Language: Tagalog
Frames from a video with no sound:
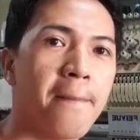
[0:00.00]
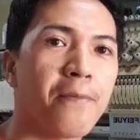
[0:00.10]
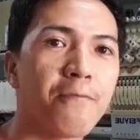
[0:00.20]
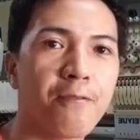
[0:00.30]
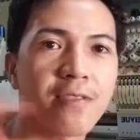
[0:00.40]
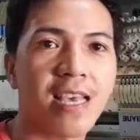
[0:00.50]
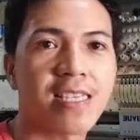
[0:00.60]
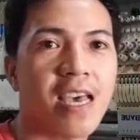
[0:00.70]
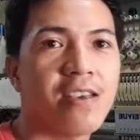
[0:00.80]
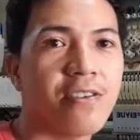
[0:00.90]
pupunta
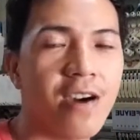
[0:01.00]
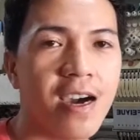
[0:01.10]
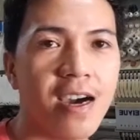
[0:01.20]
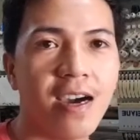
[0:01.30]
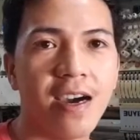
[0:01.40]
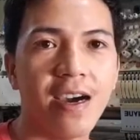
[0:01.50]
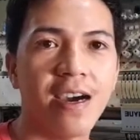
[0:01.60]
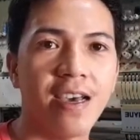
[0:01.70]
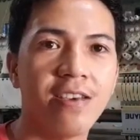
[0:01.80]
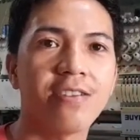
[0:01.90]
sa iyo
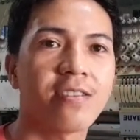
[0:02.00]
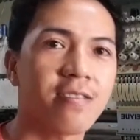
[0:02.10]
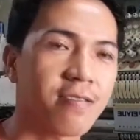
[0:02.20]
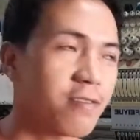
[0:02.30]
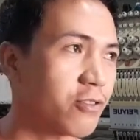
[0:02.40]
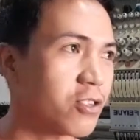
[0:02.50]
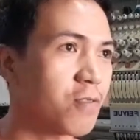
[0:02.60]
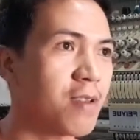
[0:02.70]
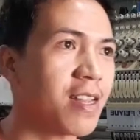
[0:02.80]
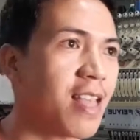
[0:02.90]
uh, ah, yun
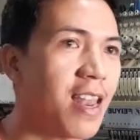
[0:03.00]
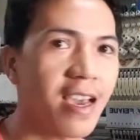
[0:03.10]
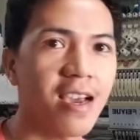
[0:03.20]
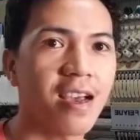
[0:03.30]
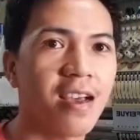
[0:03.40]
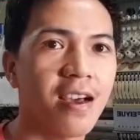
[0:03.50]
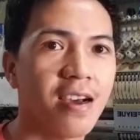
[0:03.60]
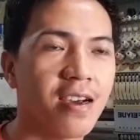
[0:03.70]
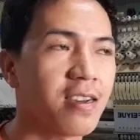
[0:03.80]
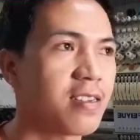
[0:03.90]
customer talaga uh,